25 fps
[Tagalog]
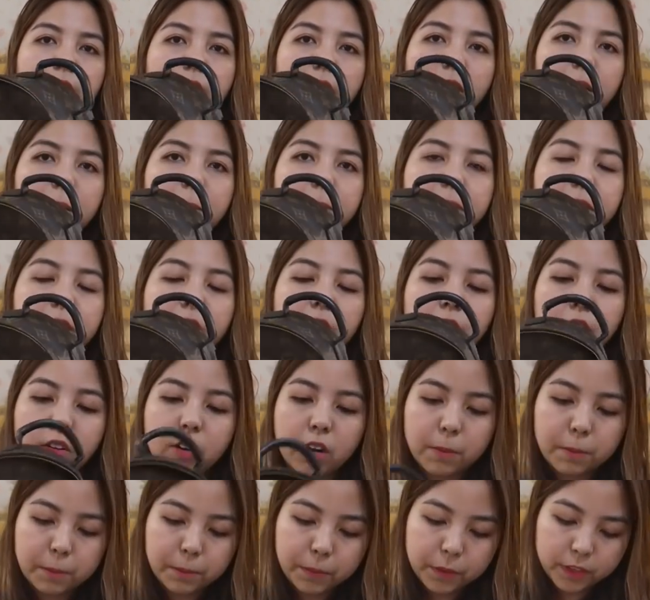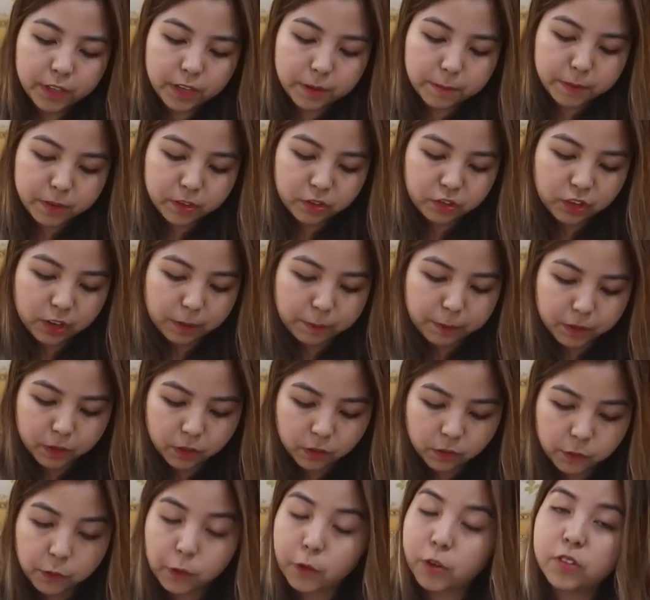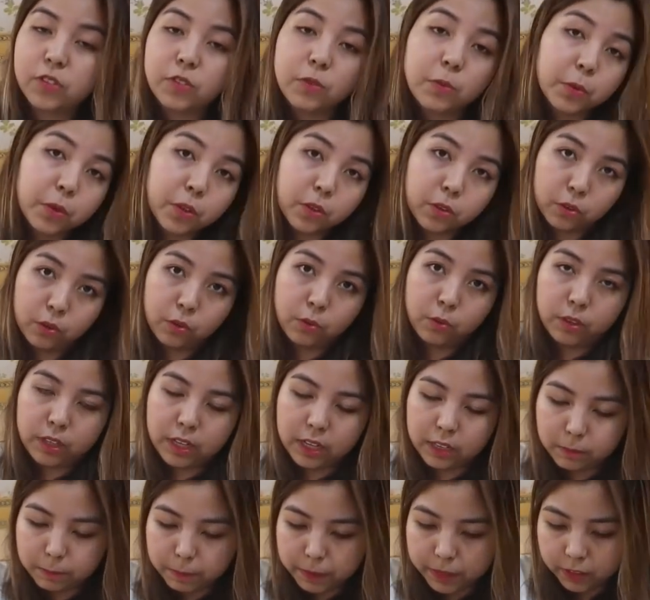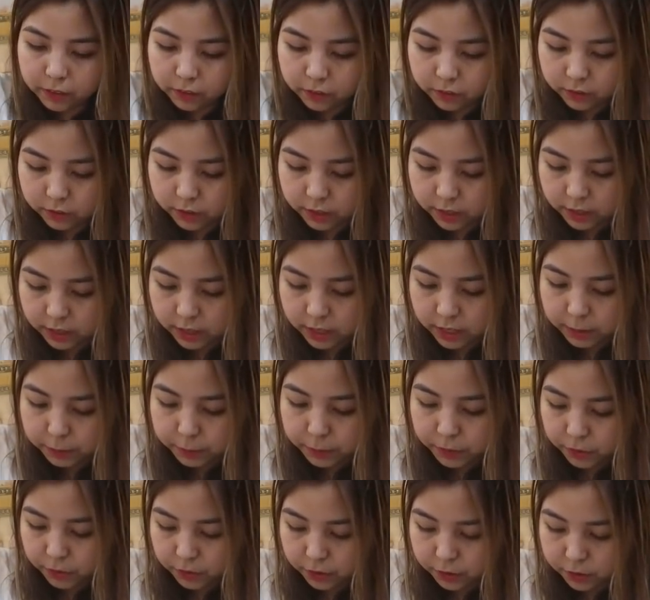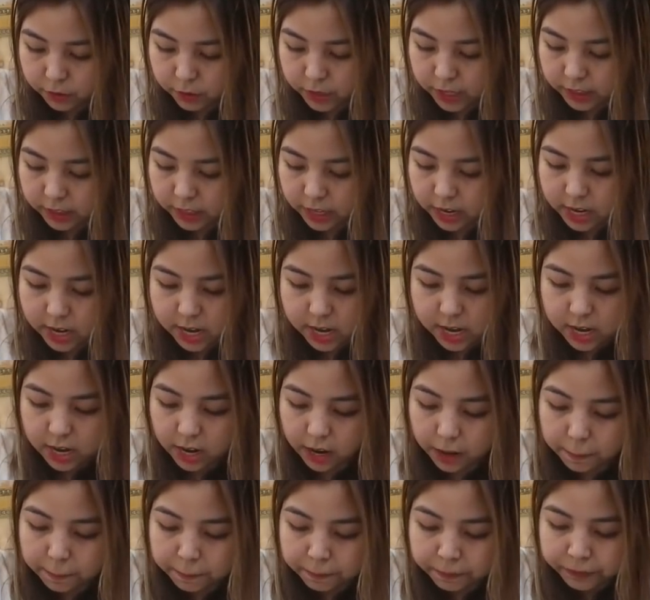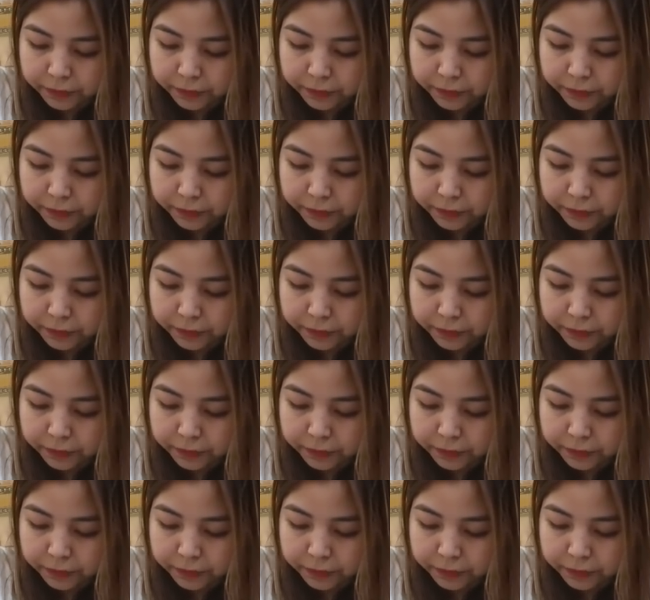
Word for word: Um, naka-crumple naman siya. Pero of course, you wouldn't do that. Pero, alam mo yun, you get the idea.